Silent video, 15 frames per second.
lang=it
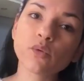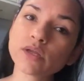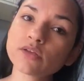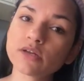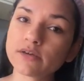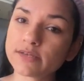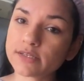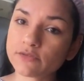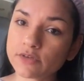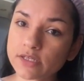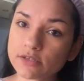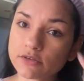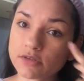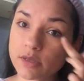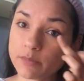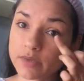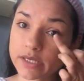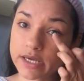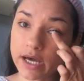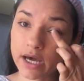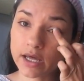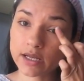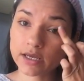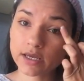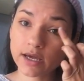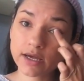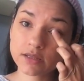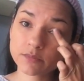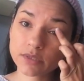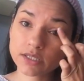quando l'avete finito di applicare
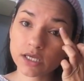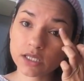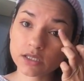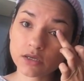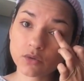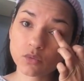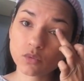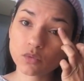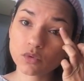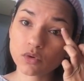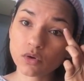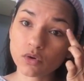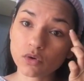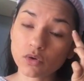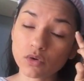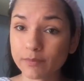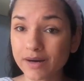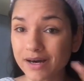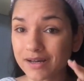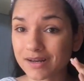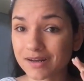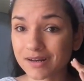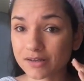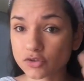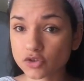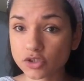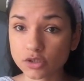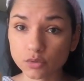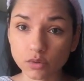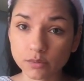aspettate 1
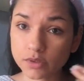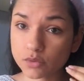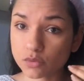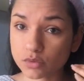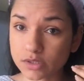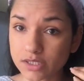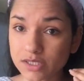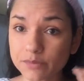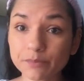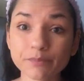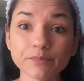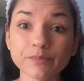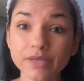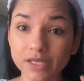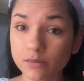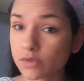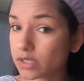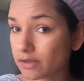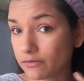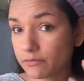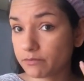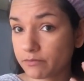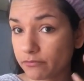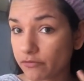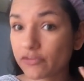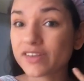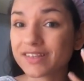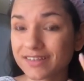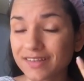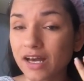5 minuti prima di
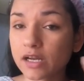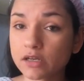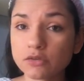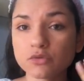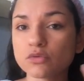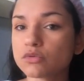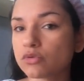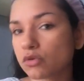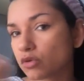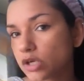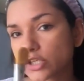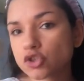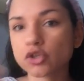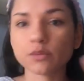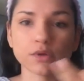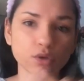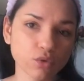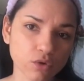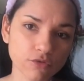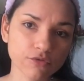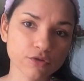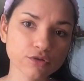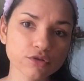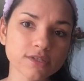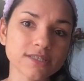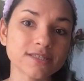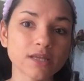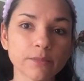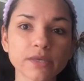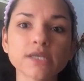fissare il tutto con la cipria o col
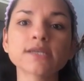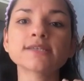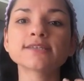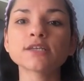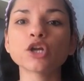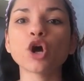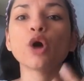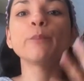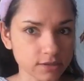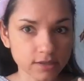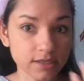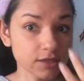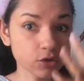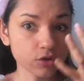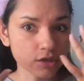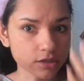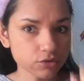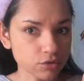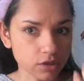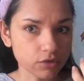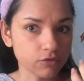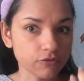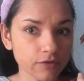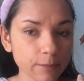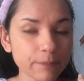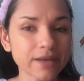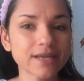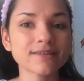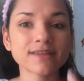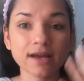fondotinta perché se no il correttore non fa
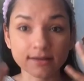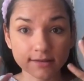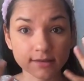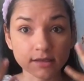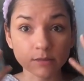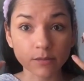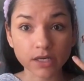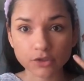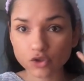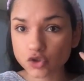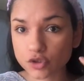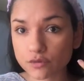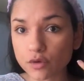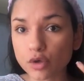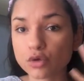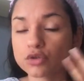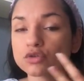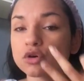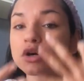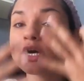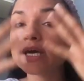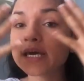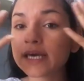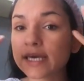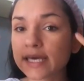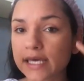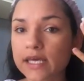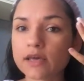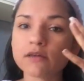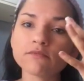presa anzi rimane scivoloso
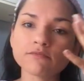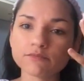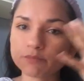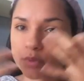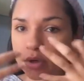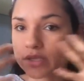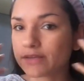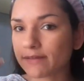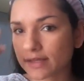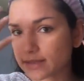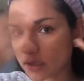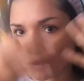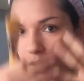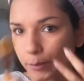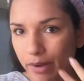e poi diventa una